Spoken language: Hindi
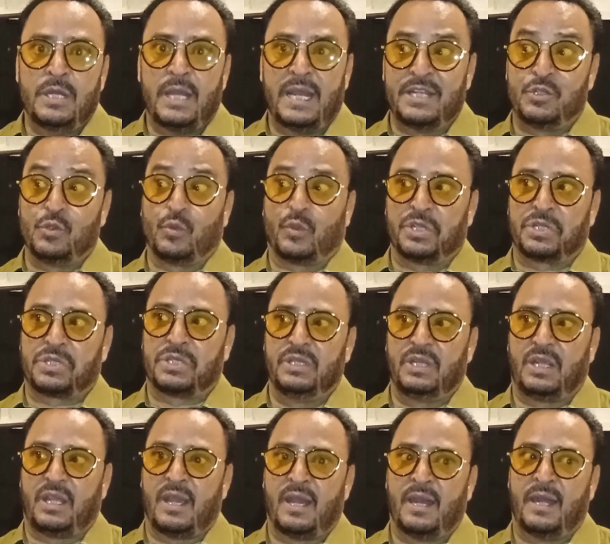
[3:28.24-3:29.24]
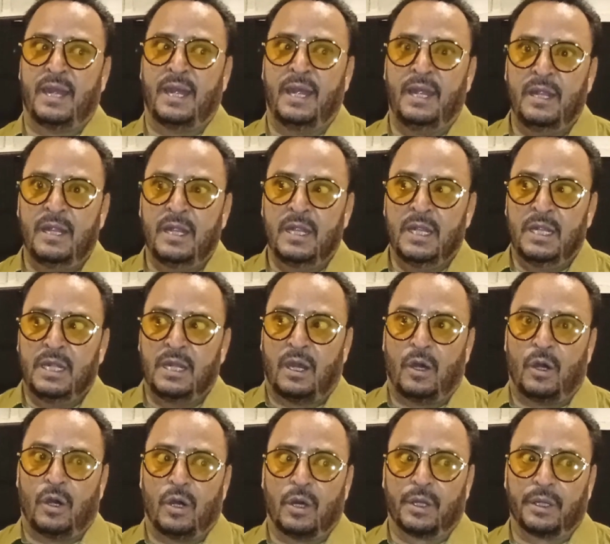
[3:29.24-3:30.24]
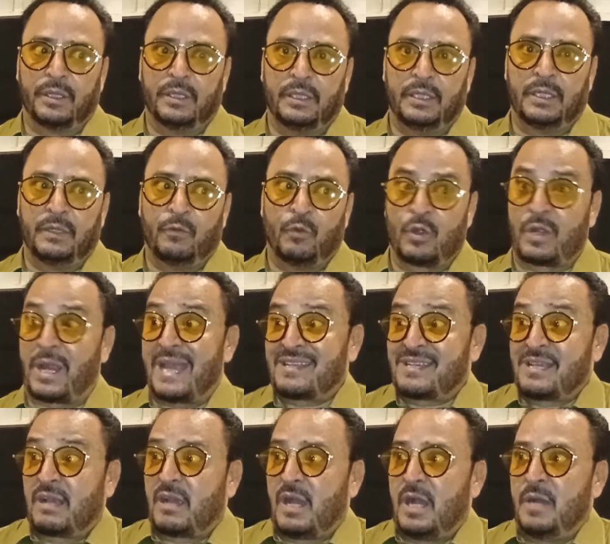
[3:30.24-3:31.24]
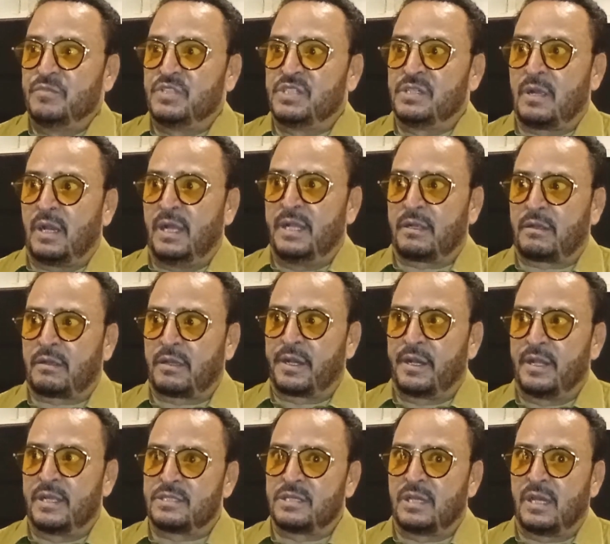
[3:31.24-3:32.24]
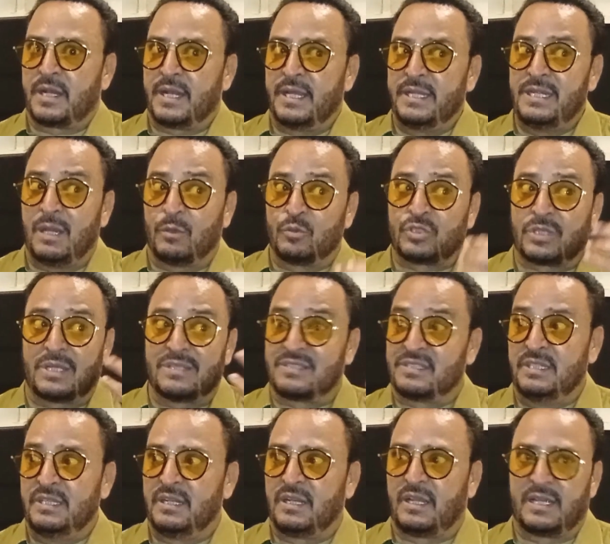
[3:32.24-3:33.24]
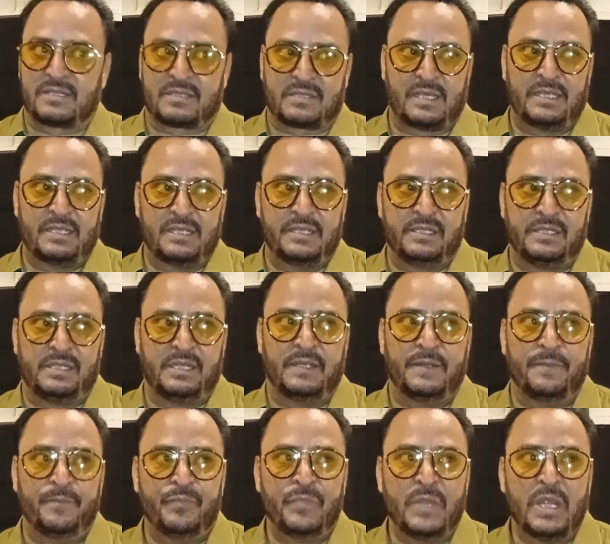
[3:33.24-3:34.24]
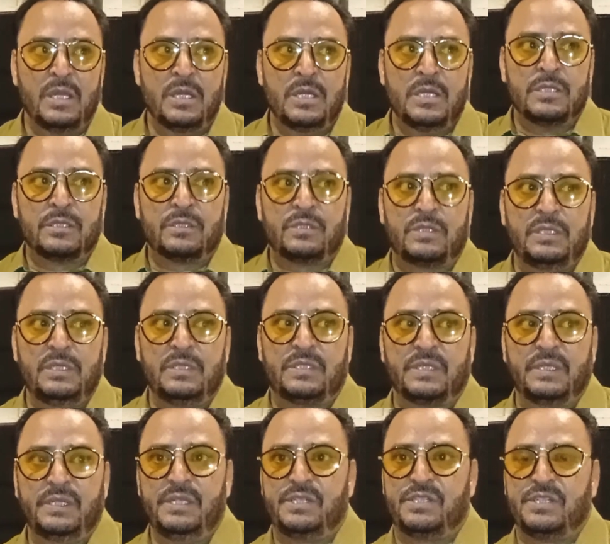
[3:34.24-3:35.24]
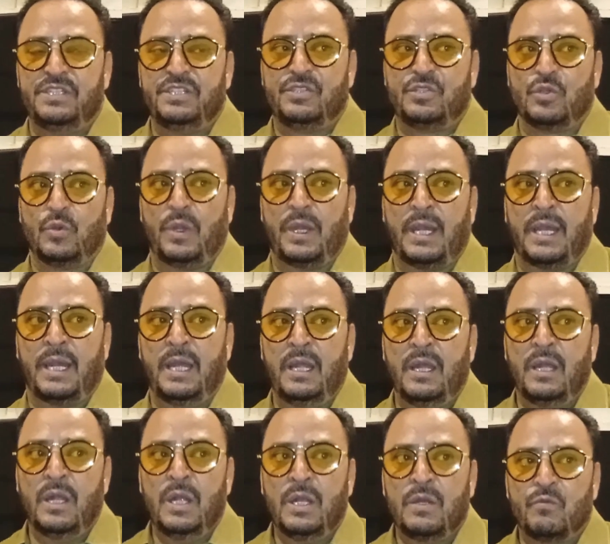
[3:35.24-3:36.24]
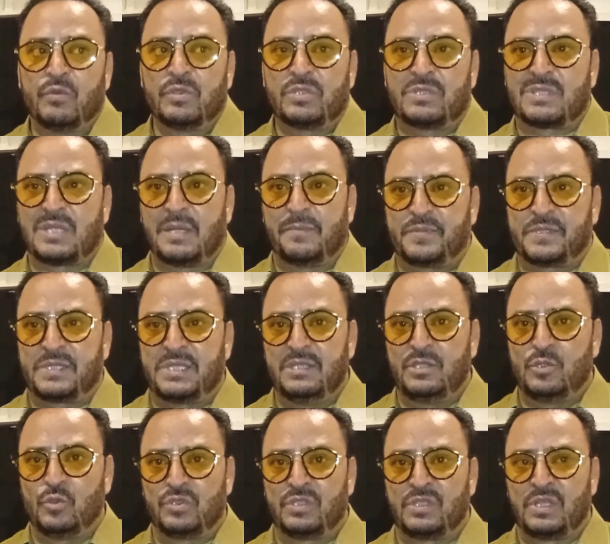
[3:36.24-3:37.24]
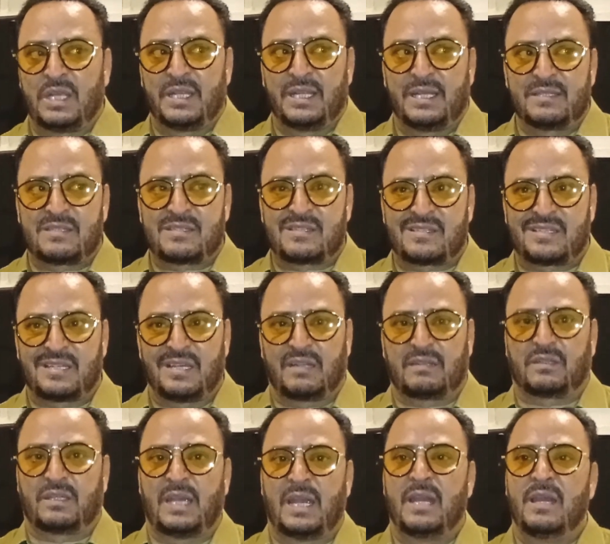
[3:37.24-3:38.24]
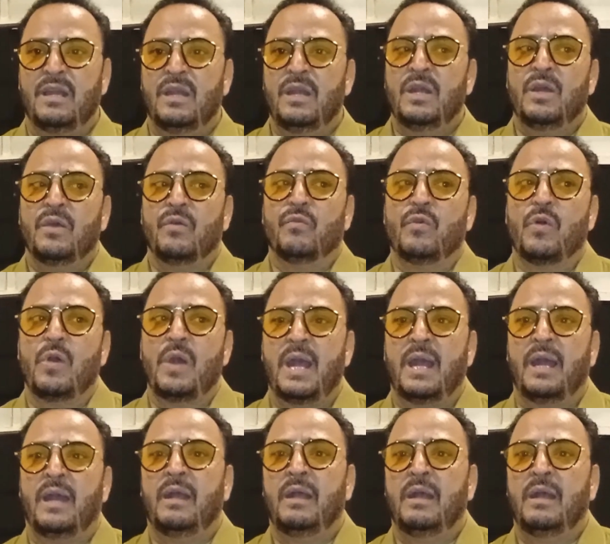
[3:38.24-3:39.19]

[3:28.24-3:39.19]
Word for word: एजुकेशन क्या है और वो कैसा काम करना चाह रहा है या उसका जहन कैसा है ये तीसरी चीज़ जो है वो सबसे जो ज़्यादा सख्त है वो है